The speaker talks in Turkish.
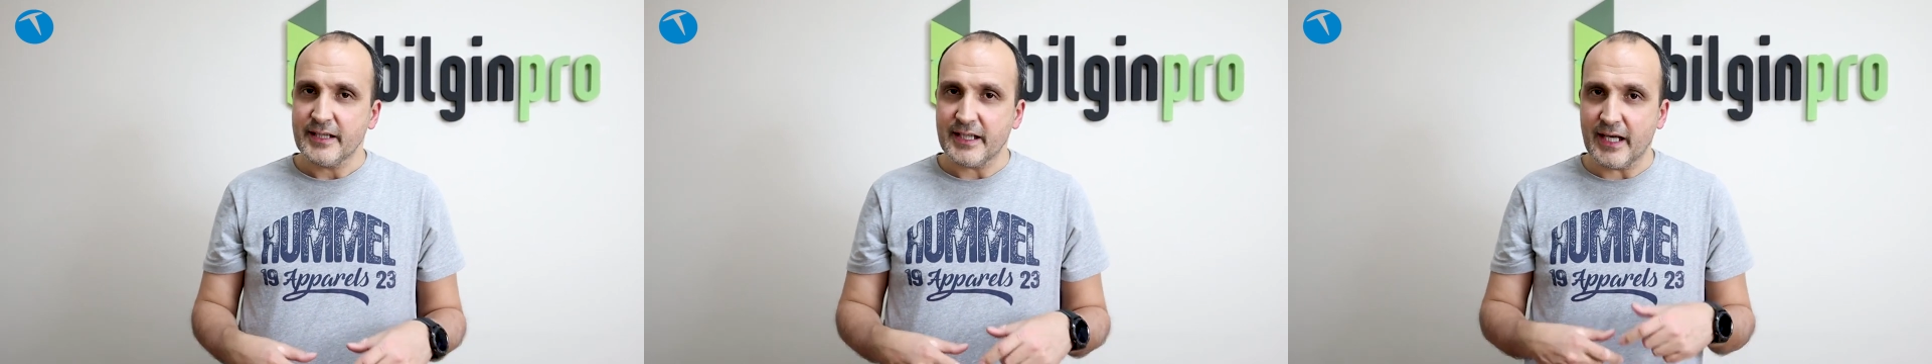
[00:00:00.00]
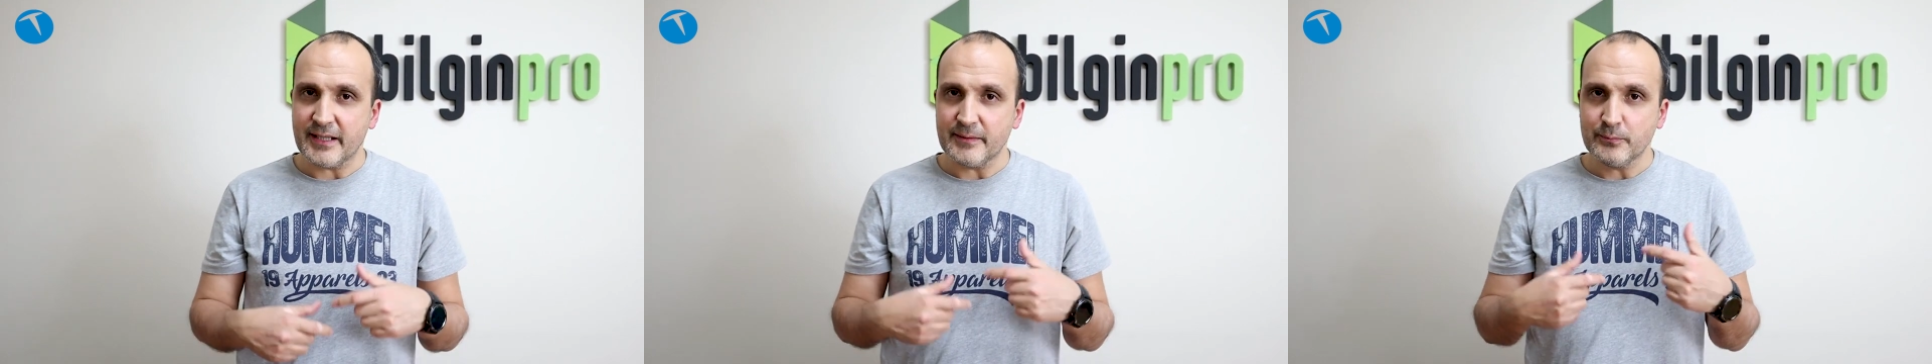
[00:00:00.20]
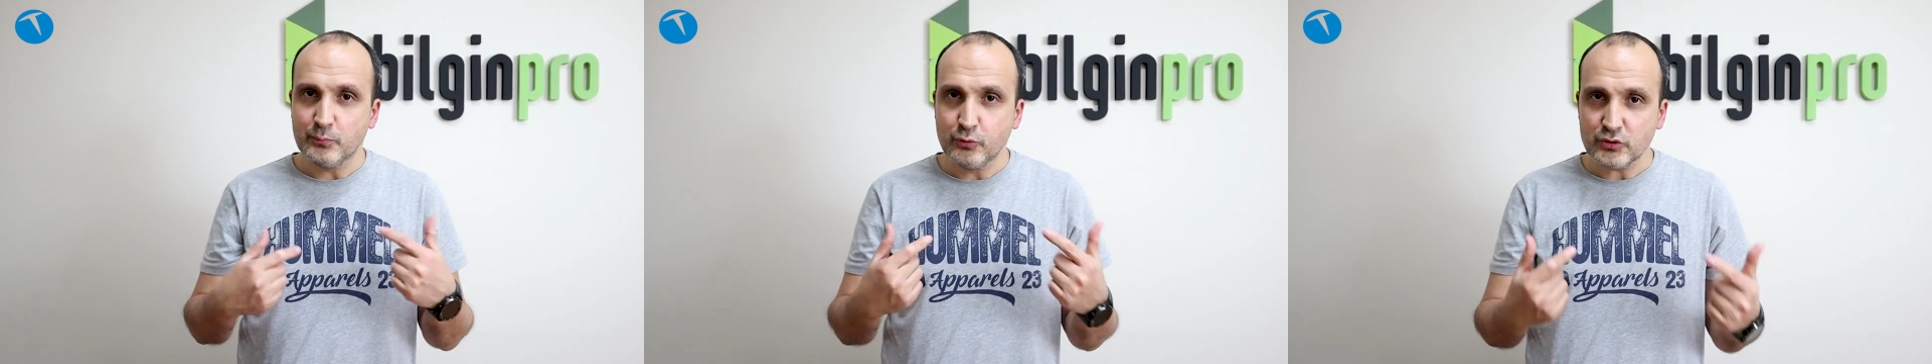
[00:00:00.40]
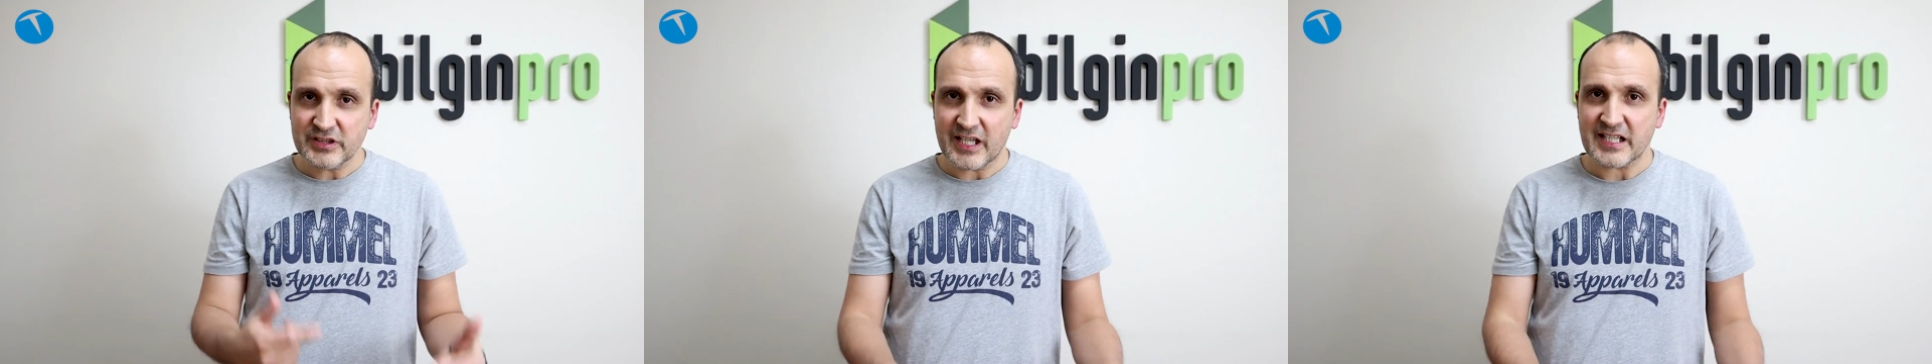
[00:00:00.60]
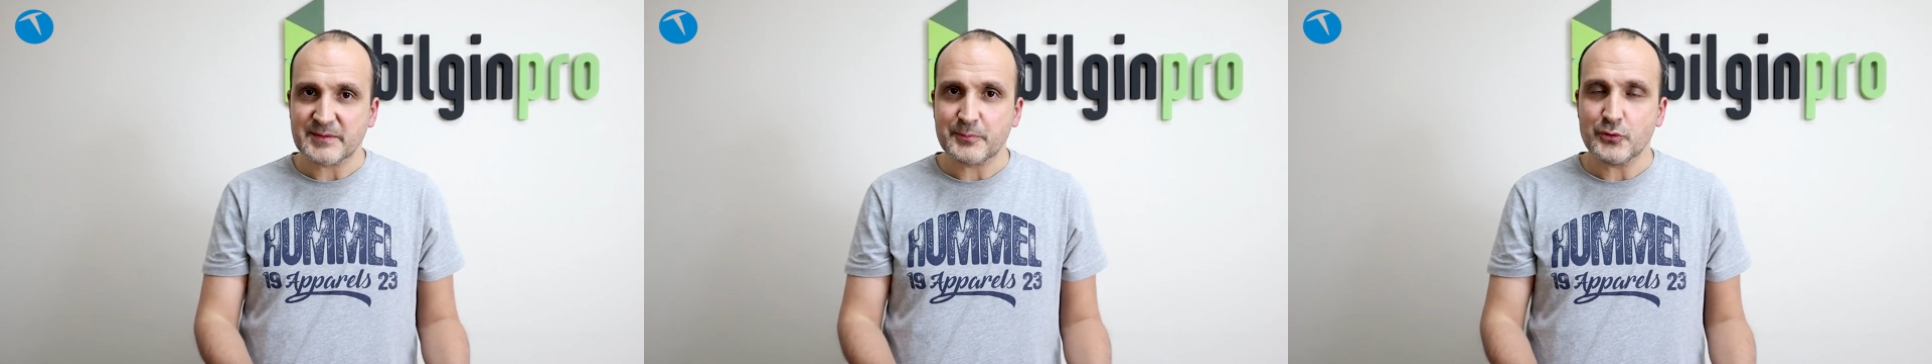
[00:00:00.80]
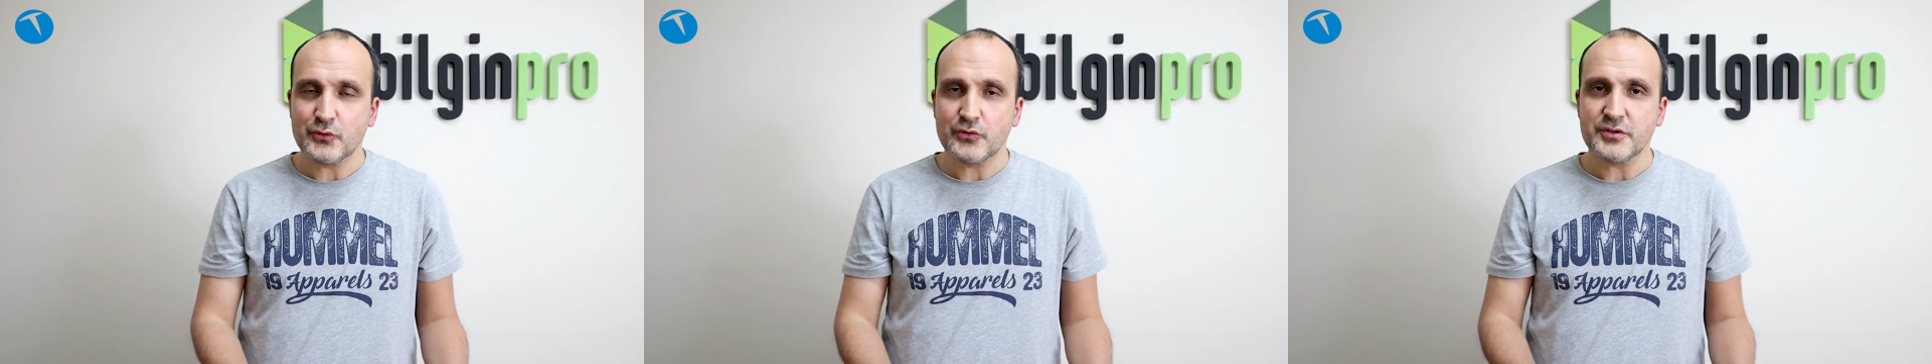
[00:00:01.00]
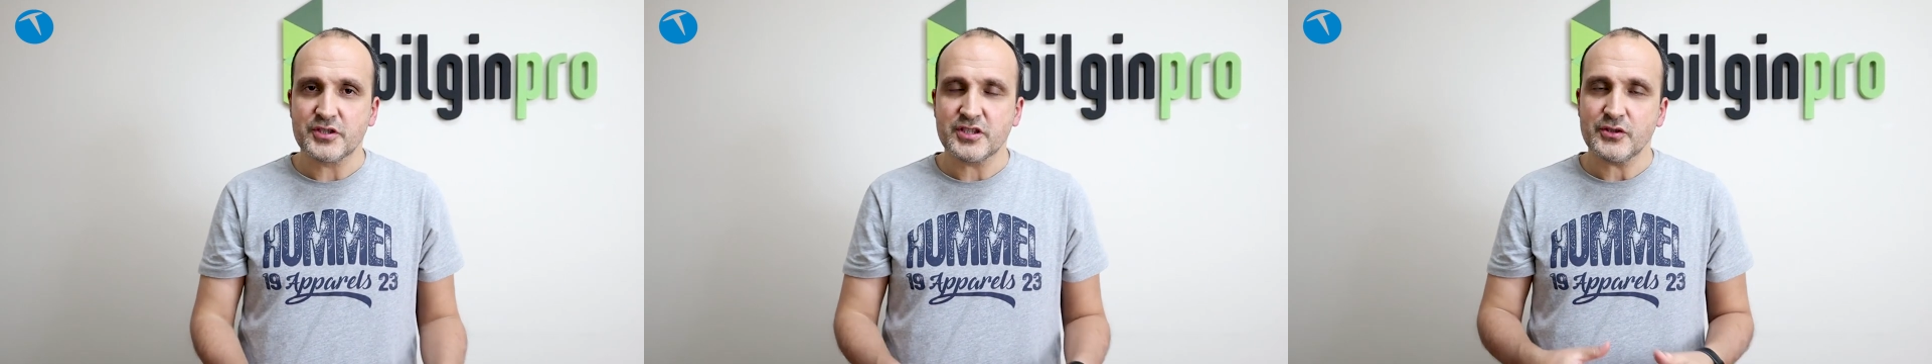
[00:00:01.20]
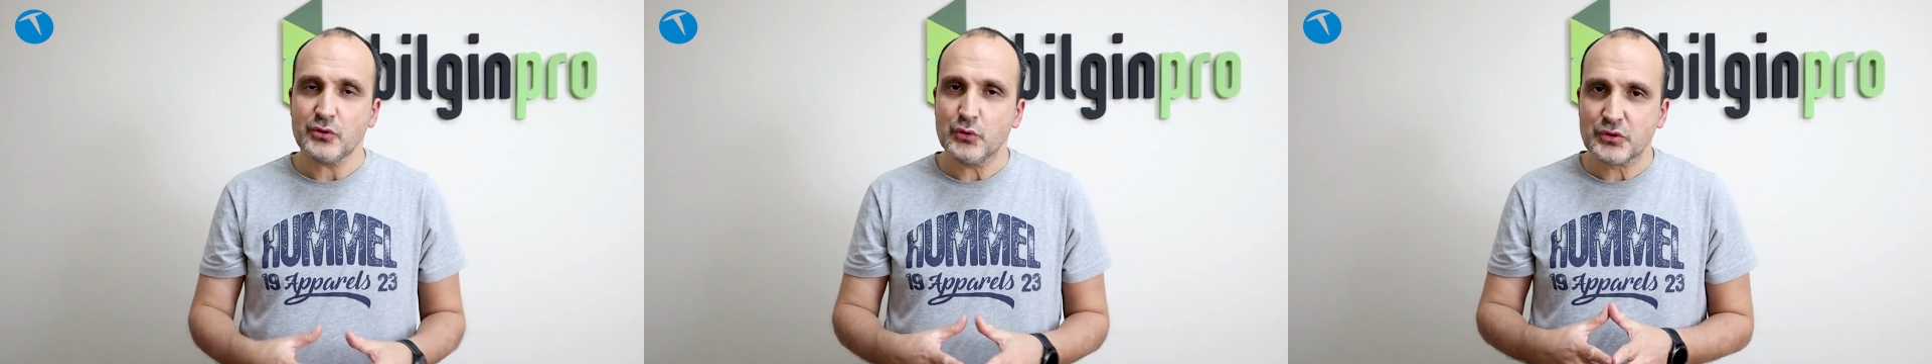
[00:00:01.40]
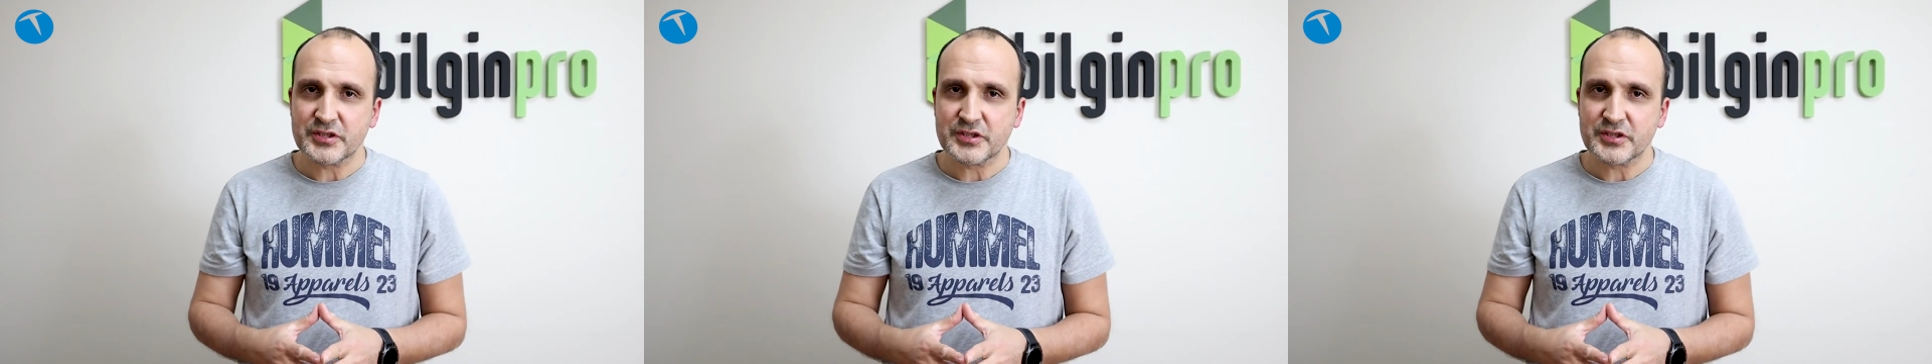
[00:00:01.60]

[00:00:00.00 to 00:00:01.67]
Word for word: yani bu tarz bir ürün için